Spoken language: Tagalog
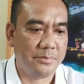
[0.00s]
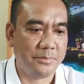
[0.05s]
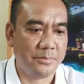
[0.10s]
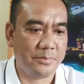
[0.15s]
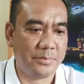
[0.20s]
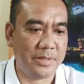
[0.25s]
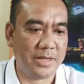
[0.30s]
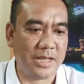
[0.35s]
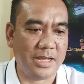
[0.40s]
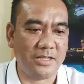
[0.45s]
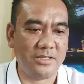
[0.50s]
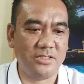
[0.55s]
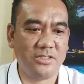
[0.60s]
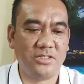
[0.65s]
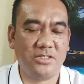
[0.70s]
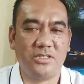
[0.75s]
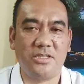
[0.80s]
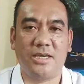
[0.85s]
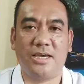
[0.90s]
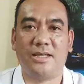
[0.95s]

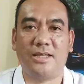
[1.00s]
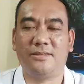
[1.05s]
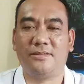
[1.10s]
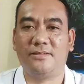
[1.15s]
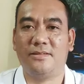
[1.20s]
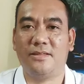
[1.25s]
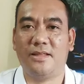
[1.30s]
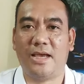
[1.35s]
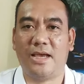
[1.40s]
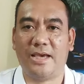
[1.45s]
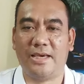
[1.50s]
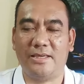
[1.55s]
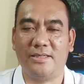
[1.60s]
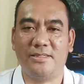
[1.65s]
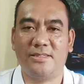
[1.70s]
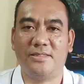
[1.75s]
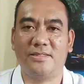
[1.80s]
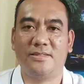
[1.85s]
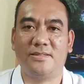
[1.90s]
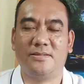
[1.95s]
bloodshot
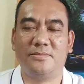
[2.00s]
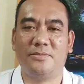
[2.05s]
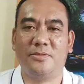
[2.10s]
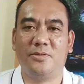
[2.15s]
eyes,